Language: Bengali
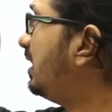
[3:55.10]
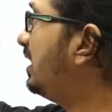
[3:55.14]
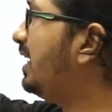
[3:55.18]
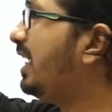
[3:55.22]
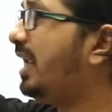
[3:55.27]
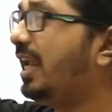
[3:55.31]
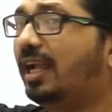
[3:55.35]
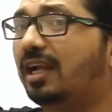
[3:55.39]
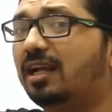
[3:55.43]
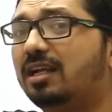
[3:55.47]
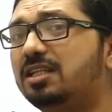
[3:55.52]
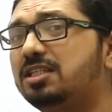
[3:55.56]

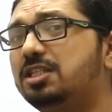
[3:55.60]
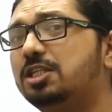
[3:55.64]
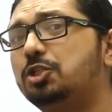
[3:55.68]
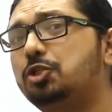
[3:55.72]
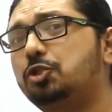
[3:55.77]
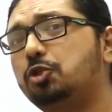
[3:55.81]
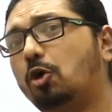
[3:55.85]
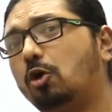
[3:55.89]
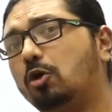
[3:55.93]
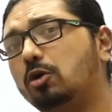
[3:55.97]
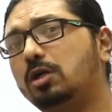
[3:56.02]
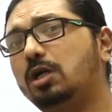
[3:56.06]
এখানে যেই
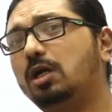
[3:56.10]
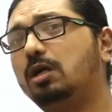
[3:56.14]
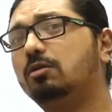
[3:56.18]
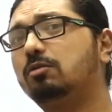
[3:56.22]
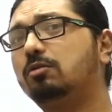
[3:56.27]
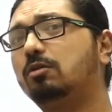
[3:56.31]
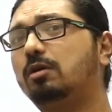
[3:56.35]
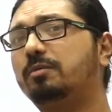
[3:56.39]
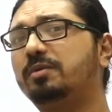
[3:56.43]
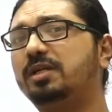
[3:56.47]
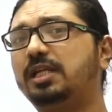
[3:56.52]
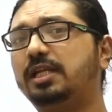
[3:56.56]
সংখ্যাগুলো
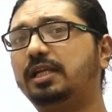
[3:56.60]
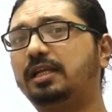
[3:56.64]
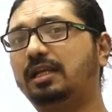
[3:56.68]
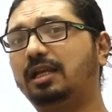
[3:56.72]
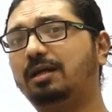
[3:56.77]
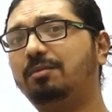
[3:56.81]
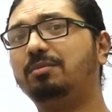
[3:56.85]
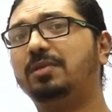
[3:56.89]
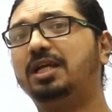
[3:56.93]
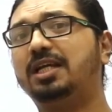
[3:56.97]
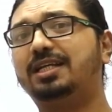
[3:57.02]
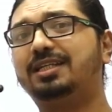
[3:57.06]
আমি লিখলাম
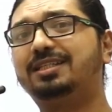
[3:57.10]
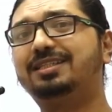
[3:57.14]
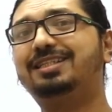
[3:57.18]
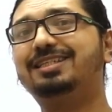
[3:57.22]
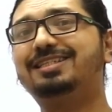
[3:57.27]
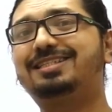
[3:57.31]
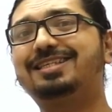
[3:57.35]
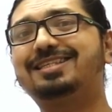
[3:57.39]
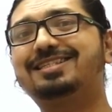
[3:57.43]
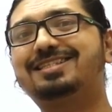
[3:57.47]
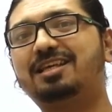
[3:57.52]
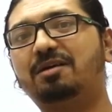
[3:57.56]
দিস
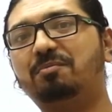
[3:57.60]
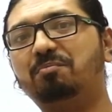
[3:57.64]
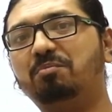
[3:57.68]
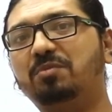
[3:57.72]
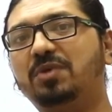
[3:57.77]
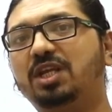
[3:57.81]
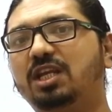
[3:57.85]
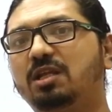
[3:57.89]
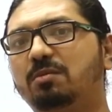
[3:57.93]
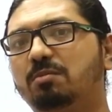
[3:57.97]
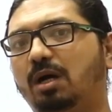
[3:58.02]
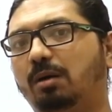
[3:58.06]
ইজ দ্য
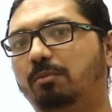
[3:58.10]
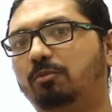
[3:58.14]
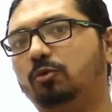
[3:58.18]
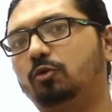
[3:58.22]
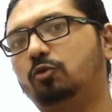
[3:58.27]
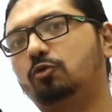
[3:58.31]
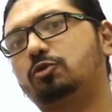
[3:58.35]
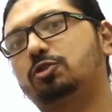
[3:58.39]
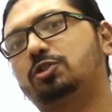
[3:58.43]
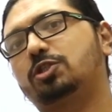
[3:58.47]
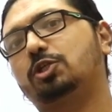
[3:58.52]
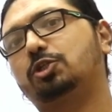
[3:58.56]
মিনিমাম
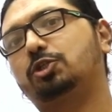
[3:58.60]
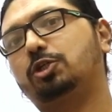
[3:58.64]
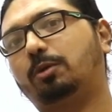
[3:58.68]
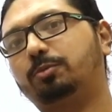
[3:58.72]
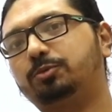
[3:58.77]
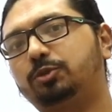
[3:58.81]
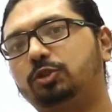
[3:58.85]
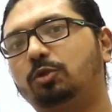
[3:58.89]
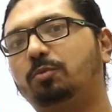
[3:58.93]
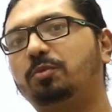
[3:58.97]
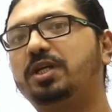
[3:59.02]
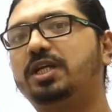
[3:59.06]
রুটসে
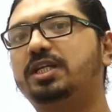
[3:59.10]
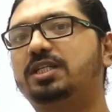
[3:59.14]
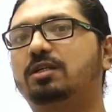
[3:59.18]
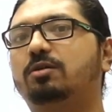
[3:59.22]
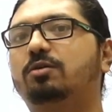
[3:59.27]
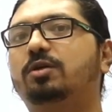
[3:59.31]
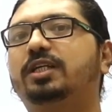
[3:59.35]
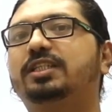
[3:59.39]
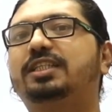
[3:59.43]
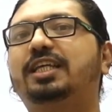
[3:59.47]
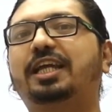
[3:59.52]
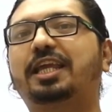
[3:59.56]
সবসময় এটা
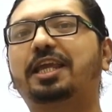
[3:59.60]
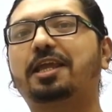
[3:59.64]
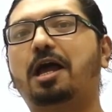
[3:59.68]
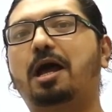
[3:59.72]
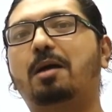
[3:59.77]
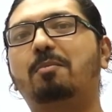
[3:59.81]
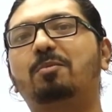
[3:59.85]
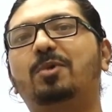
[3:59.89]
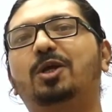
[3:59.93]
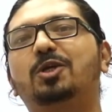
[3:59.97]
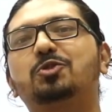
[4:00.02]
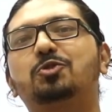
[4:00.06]
হয়ে থাকে
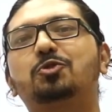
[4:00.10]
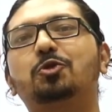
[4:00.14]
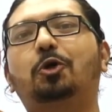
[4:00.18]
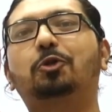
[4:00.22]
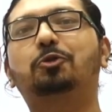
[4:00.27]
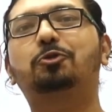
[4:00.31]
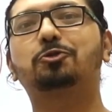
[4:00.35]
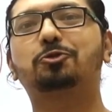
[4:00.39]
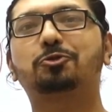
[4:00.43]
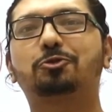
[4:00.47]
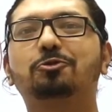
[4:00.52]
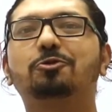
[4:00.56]
আমরা
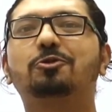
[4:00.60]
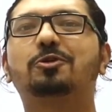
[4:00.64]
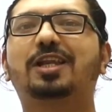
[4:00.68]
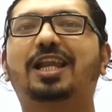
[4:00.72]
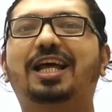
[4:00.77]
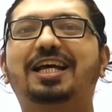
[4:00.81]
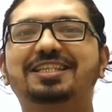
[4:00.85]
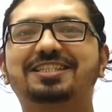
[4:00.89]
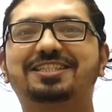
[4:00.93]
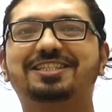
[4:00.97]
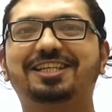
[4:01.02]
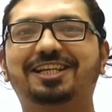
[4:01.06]
যতটুকু
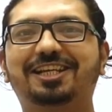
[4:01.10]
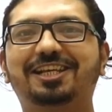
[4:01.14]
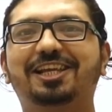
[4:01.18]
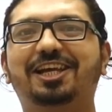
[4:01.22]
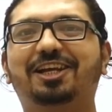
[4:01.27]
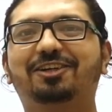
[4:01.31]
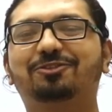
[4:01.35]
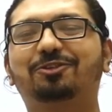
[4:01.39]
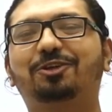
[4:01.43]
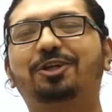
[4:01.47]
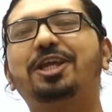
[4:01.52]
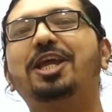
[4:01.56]
ক্লাস ডিক্লেয়ার
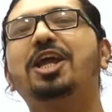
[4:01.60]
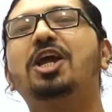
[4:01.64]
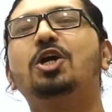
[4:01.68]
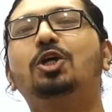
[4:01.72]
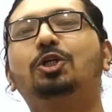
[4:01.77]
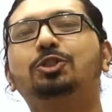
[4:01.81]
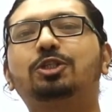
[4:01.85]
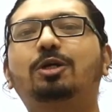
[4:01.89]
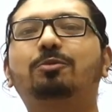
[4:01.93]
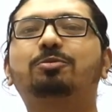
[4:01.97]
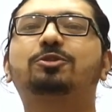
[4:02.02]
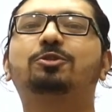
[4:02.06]
করি
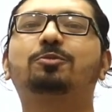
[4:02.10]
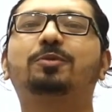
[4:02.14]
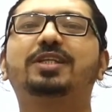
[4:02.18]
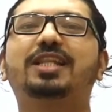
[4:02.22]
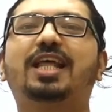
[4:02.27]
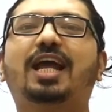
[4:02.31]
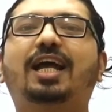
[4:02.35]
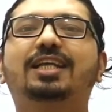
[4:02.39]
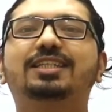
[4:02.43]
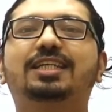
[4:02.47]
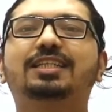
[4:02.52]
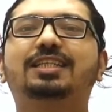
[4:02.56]
সবসময়
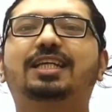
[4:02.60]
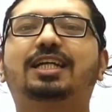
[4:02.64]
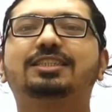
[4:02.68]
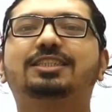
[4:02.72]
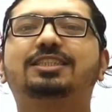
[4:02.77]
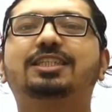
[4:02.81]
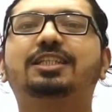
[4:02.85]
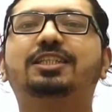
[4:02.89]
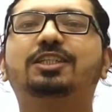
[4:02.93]
দেখা যায় তার চাইতে